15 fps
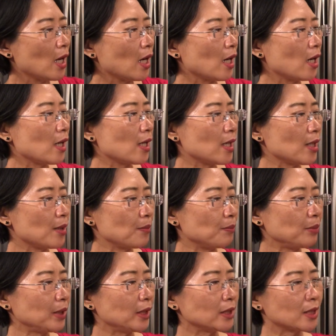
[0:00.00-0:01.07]
呃
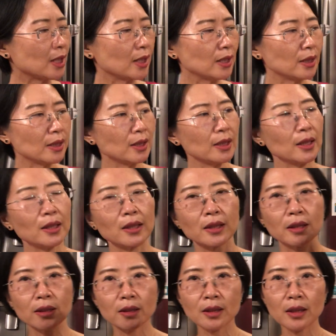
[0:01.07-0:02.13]
Beat，呃
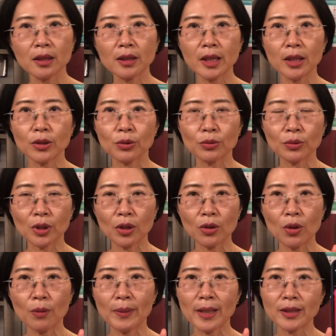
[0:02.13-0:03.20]
测这种能
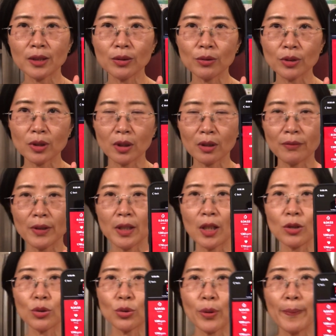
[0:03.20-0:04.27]
够把心率测得非
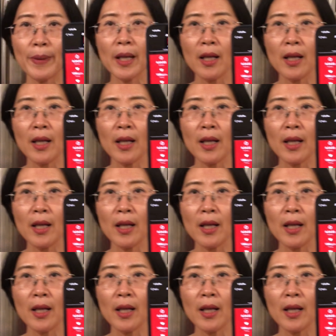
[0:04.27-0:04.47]
常准，